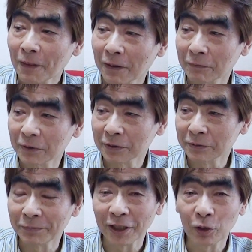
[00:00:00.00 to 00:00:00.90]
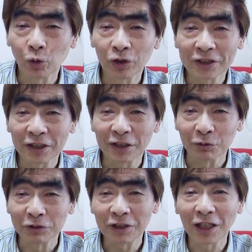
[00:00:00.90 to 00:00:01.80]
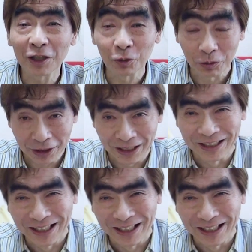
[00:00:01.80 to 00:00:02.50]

うあの今レコード屋さんでは売ってないような